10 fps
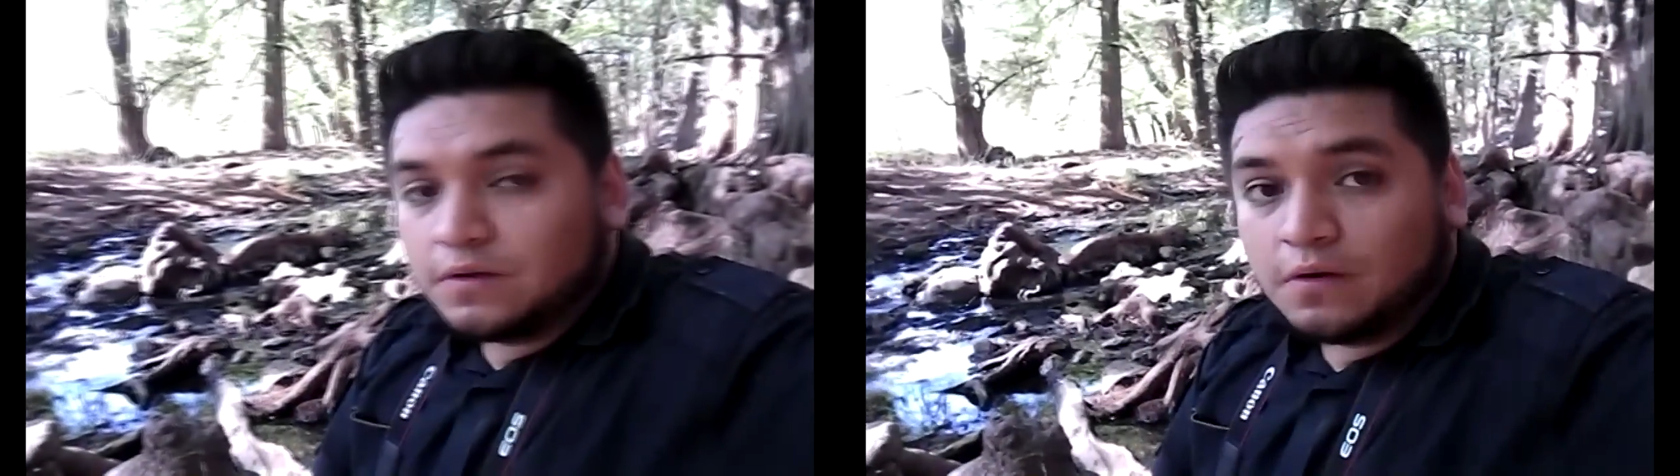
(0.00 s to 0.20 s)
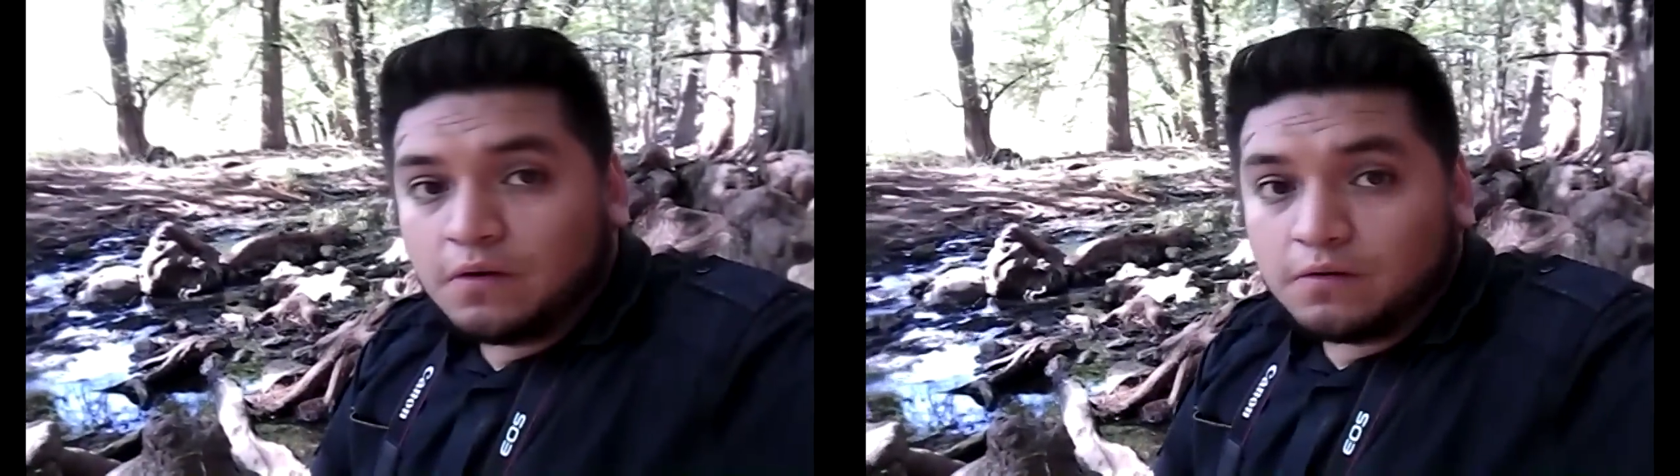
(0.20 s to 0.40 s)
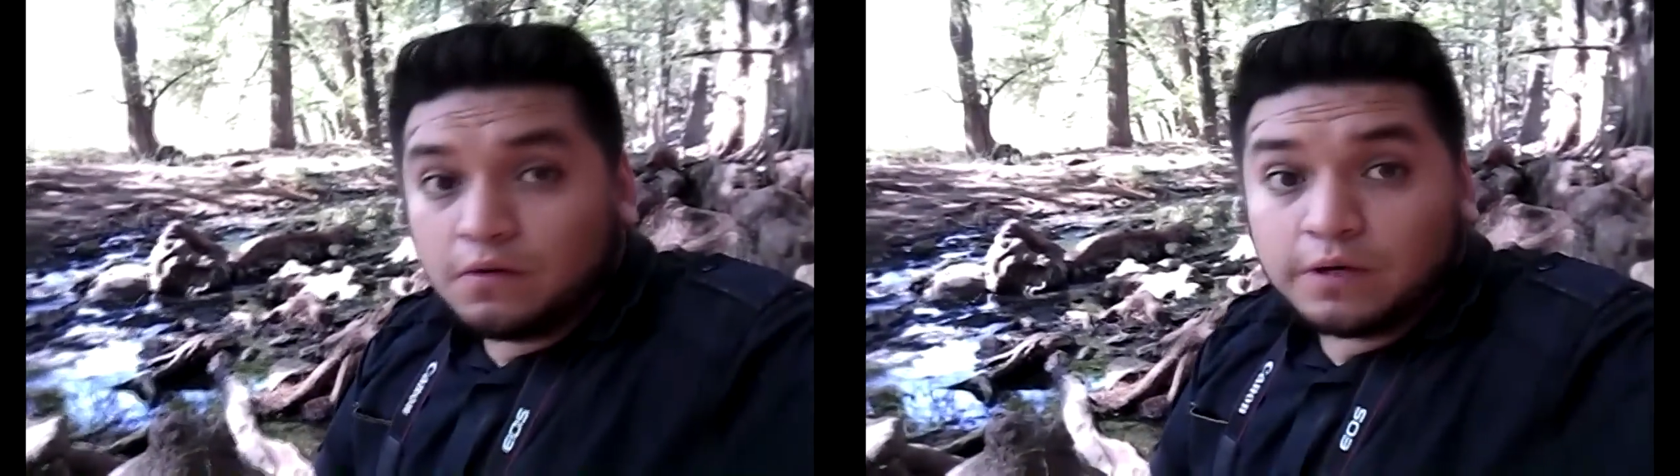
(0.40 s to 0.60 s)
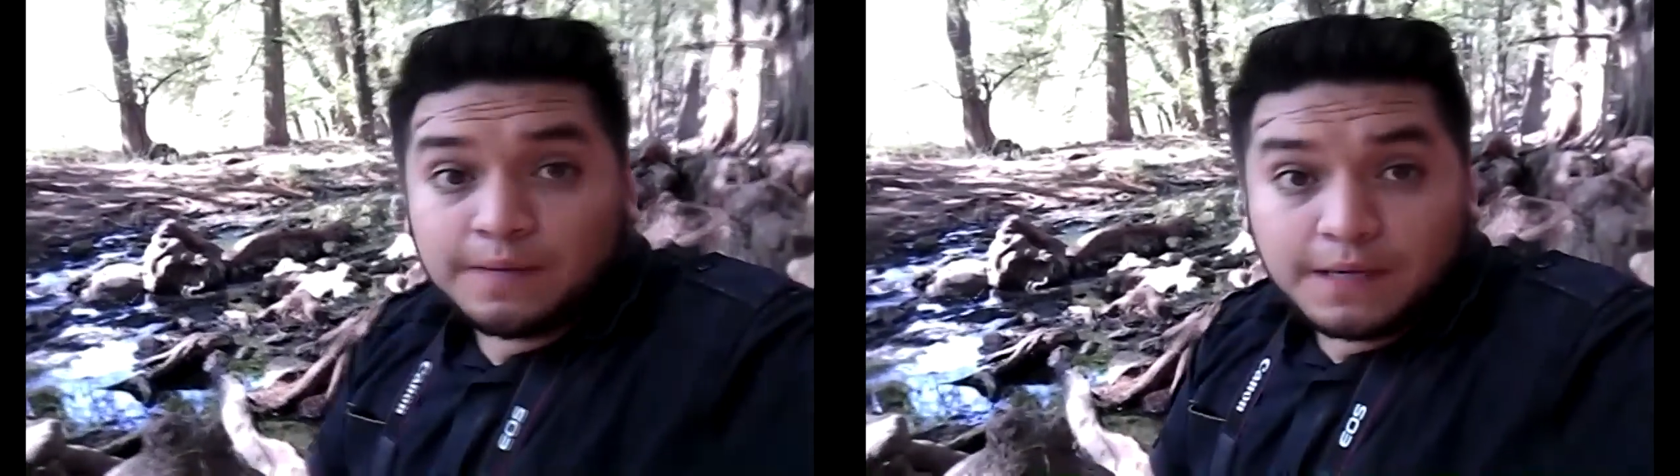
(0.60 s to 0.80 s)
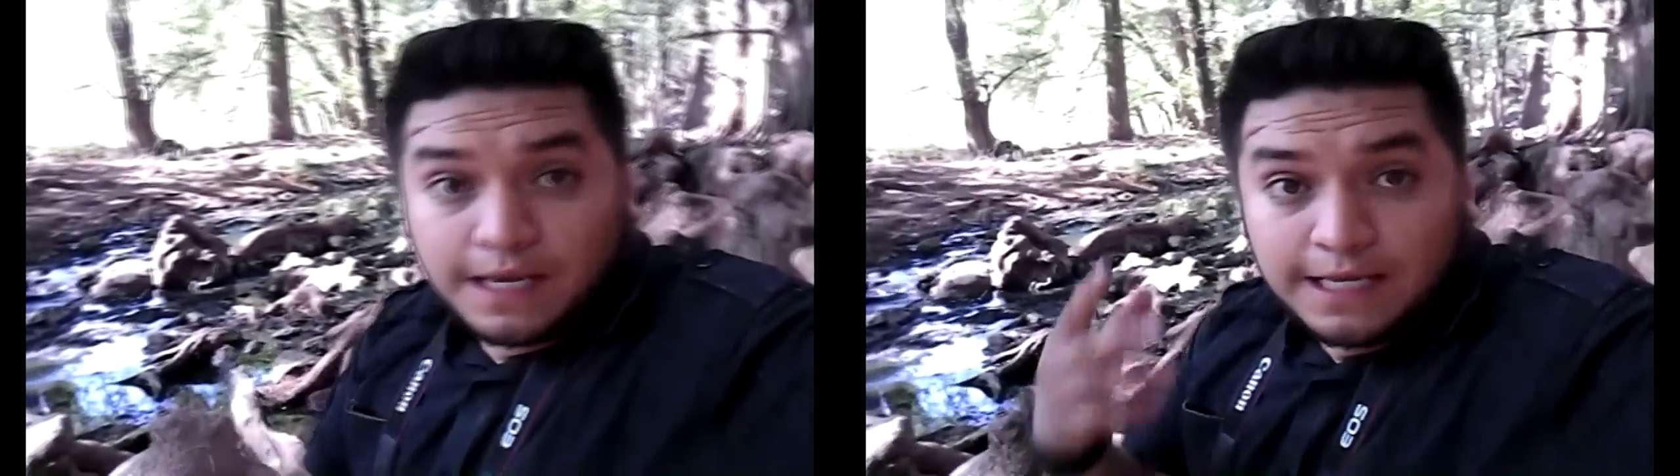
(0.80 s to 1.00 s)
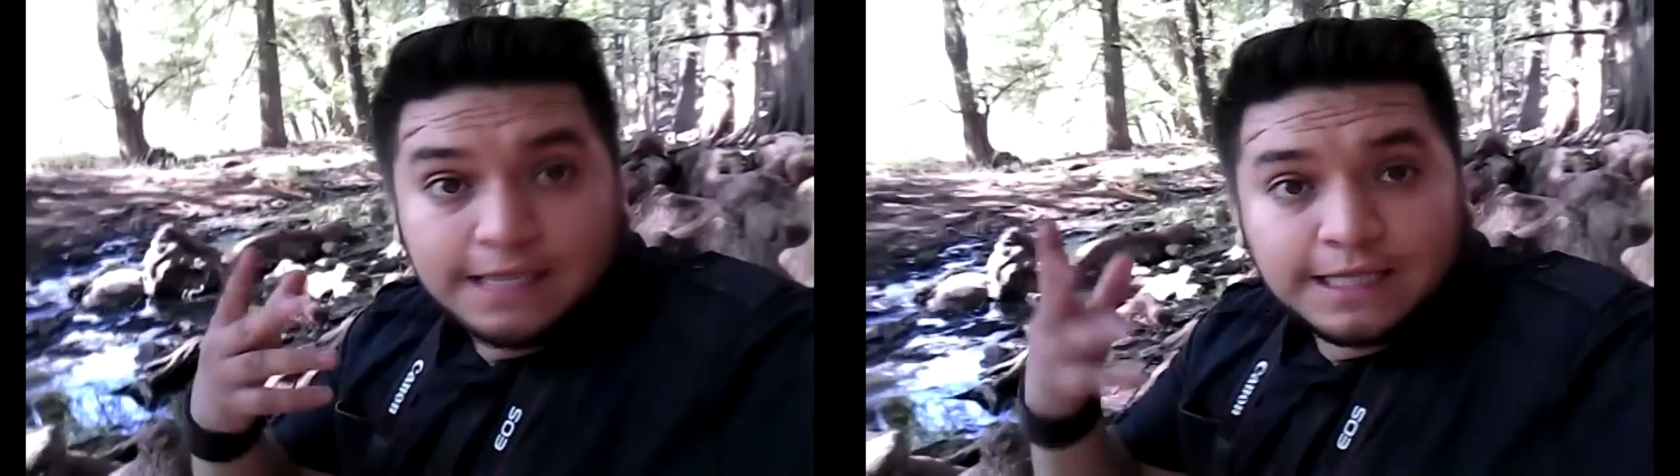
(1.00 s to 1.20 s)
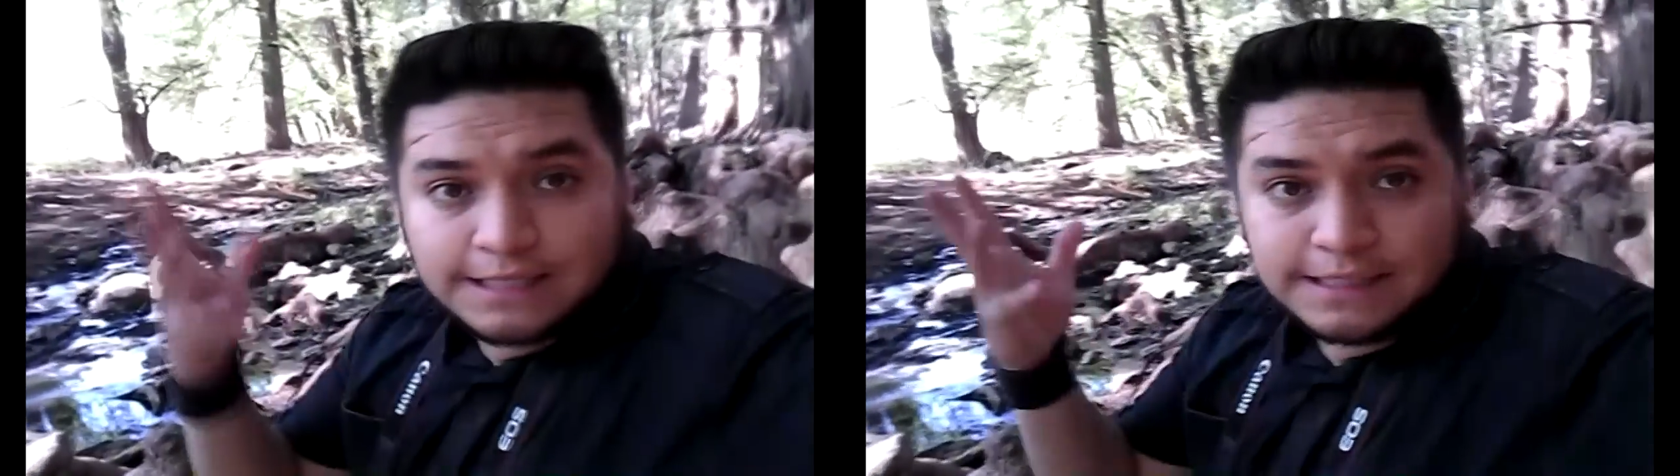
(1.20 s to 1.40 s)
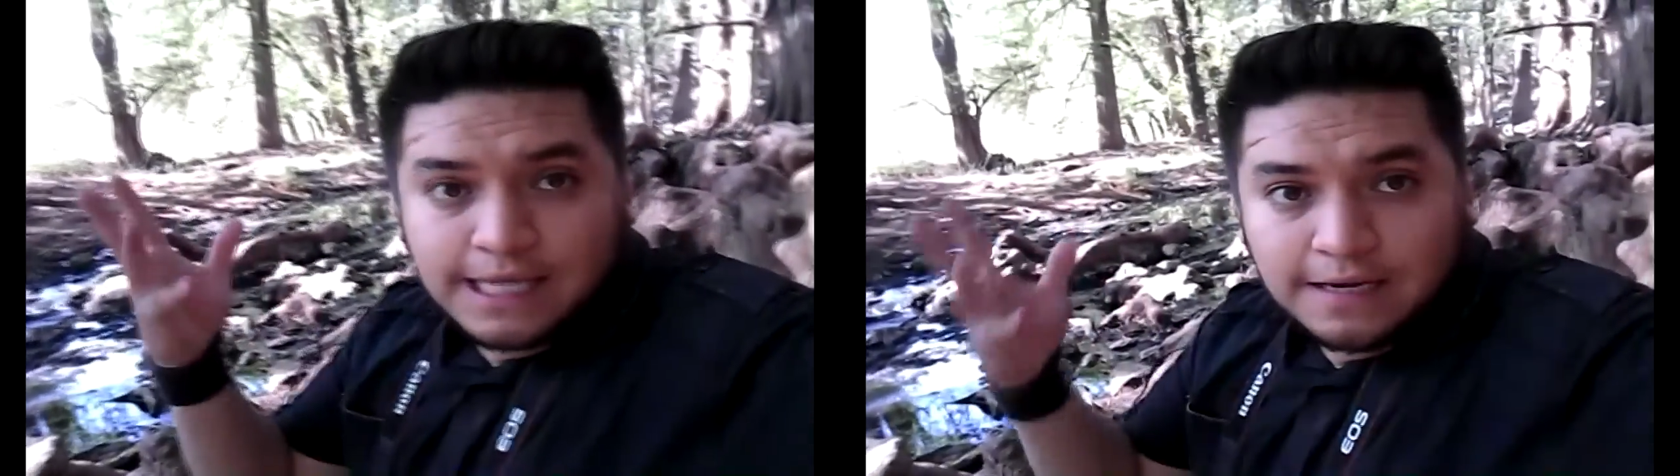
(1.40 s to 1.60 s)
O, que me caí de la
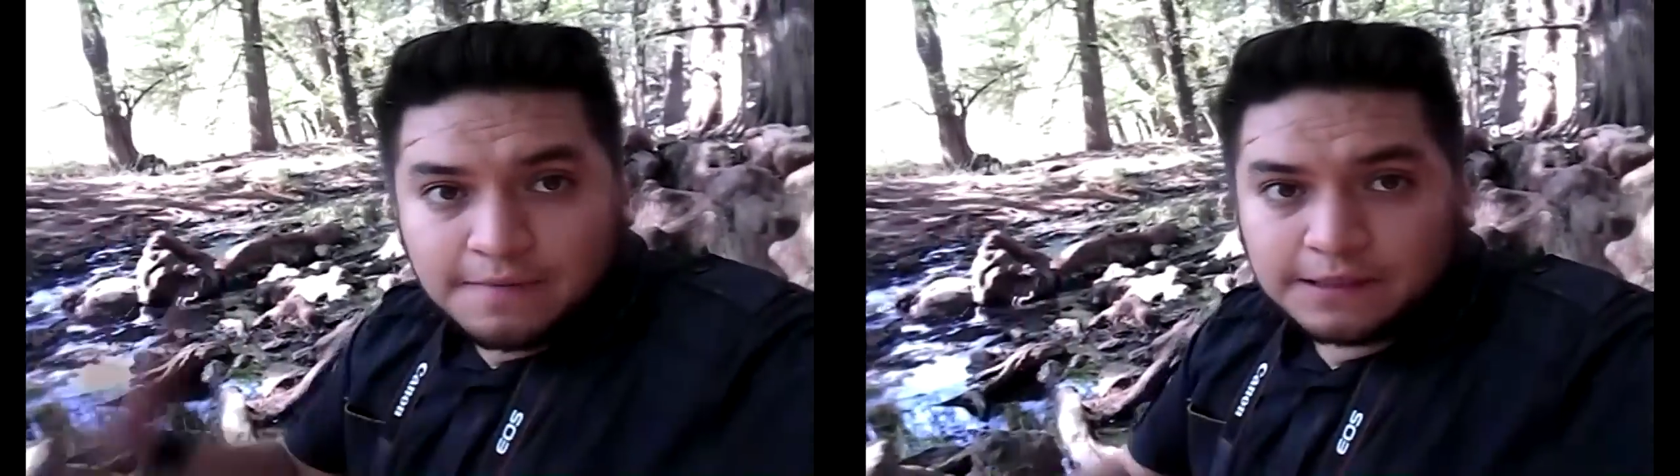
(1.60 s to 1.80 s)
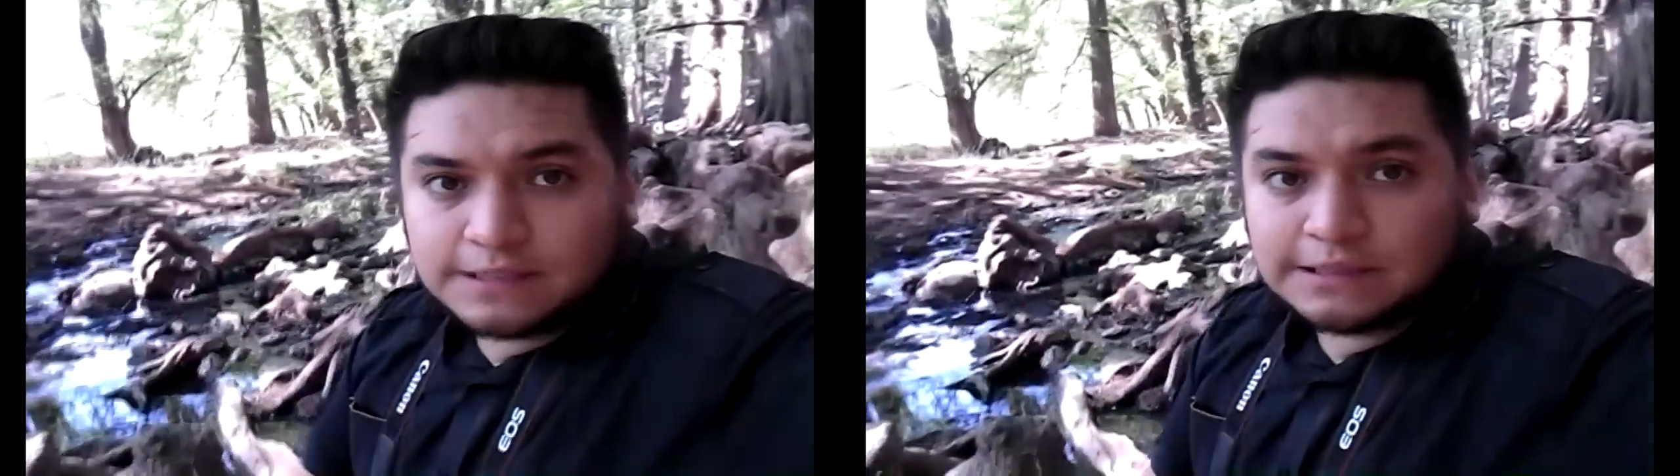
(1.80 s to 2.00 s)
sierra mientras